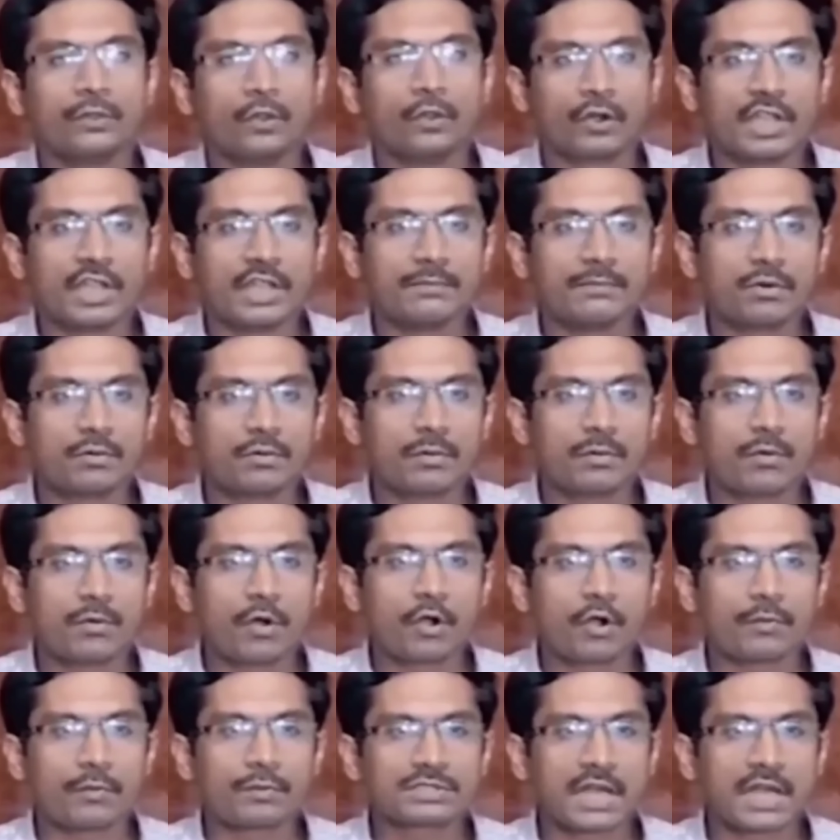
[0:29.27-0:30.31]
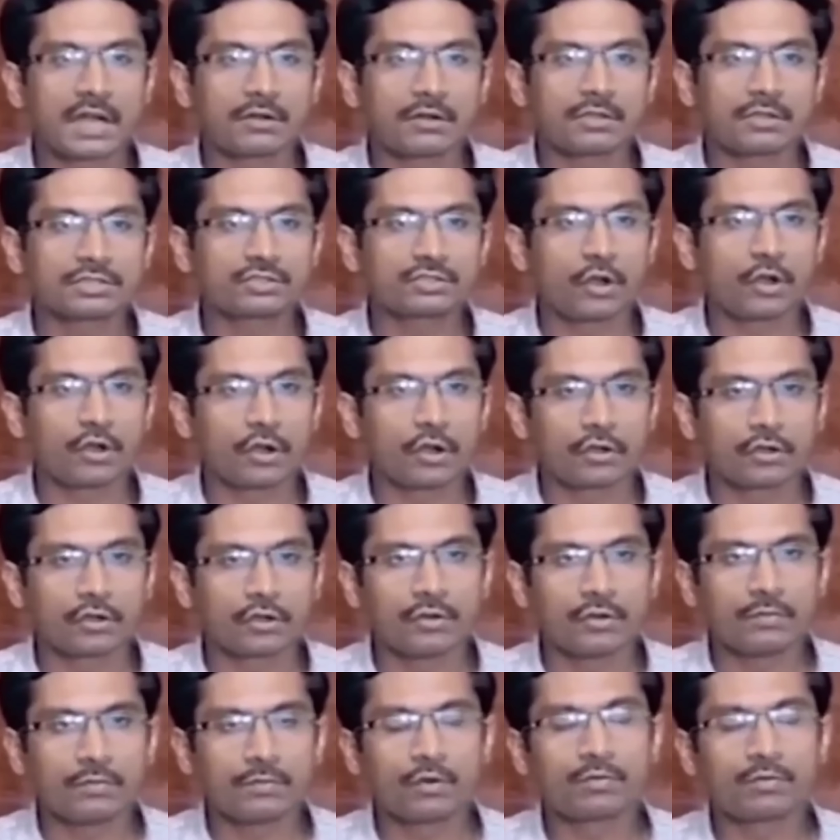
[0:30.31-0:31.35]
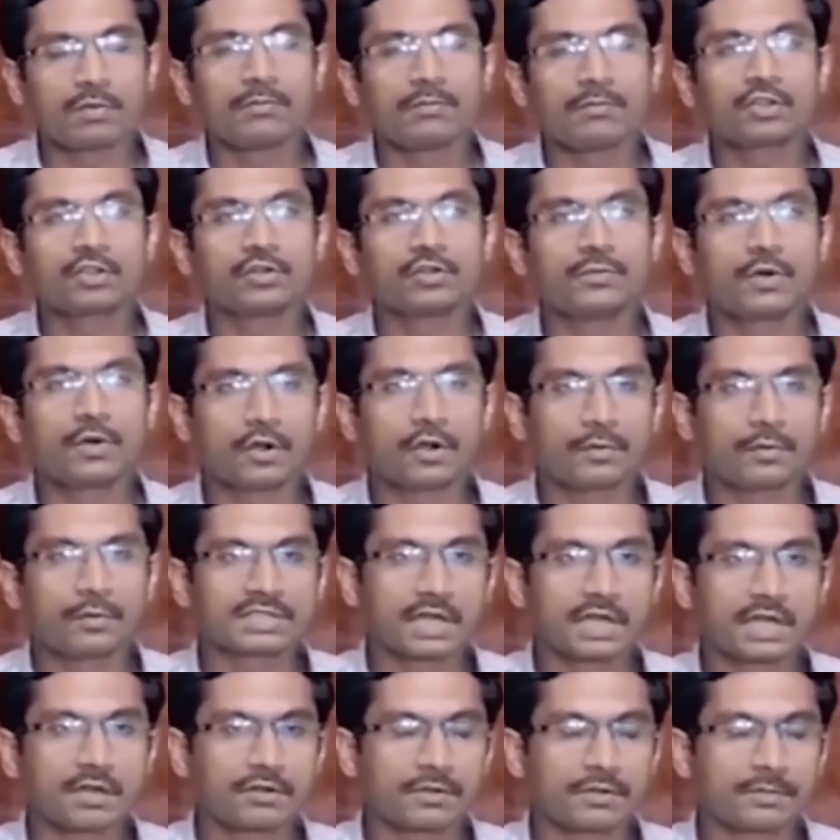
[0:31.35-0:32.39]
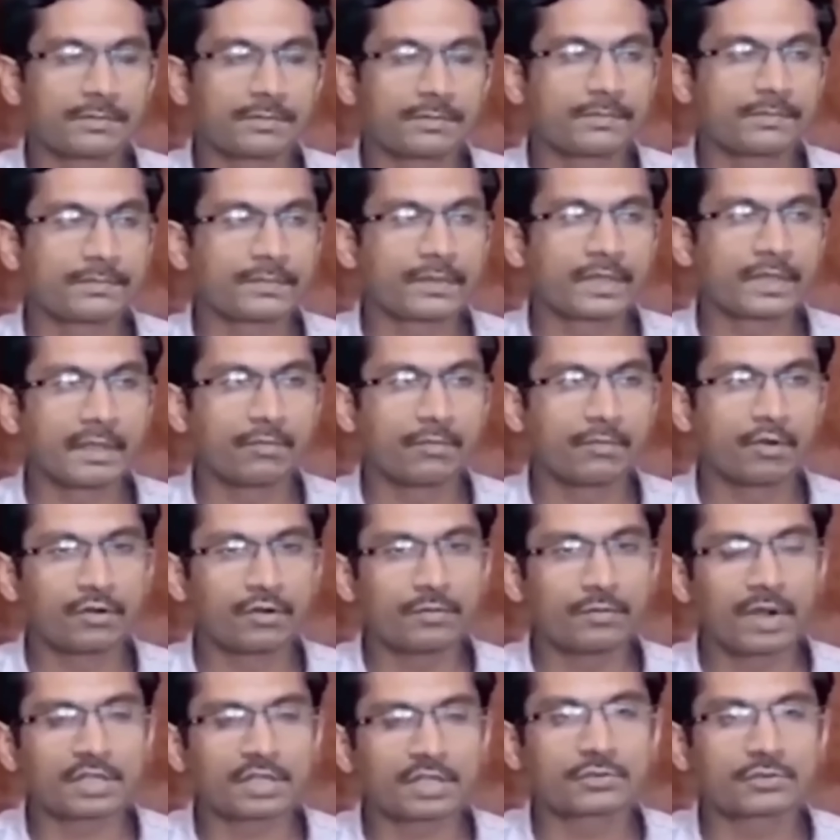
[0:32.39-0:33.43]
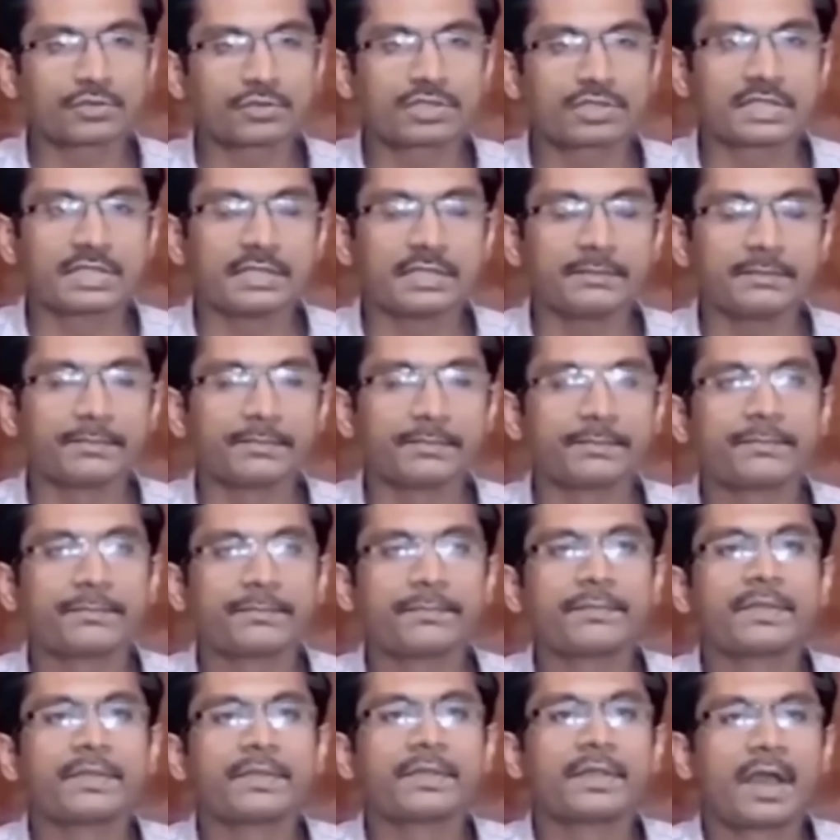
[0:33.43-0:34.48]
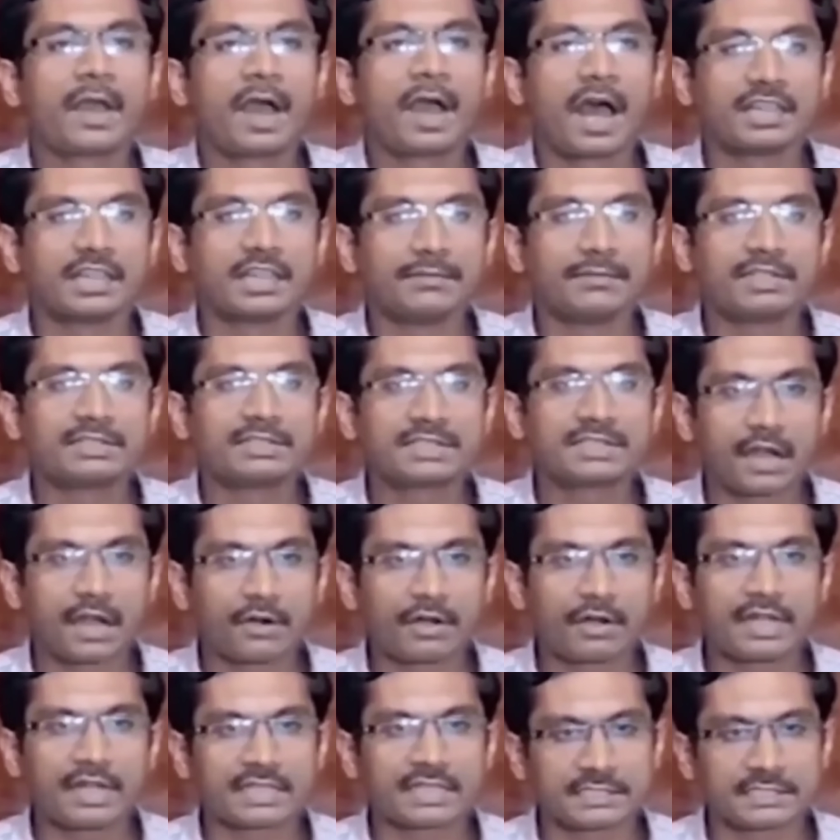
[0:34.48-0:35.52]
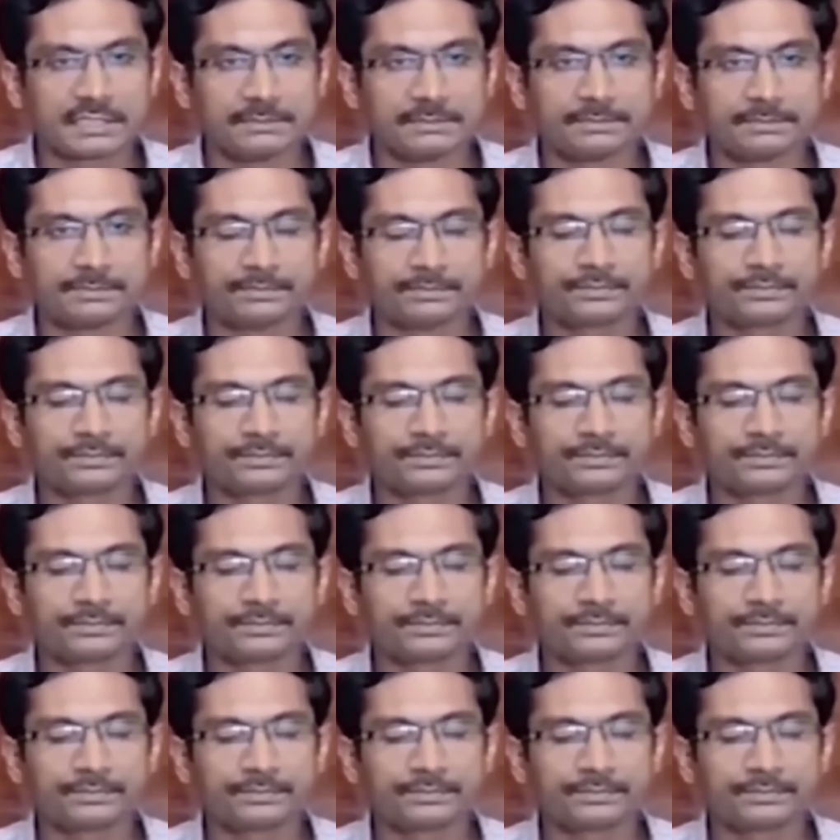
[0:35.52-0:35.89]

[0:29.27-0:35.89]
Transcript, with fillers: দক্ষিণ পূর্ব বঙ্গোপসাগর সংলগ্ন পূর্ব মধ্য বঙ্গোপসাগর এবং পার্শ্ববর্তী আন্দামান সাগরের কাছে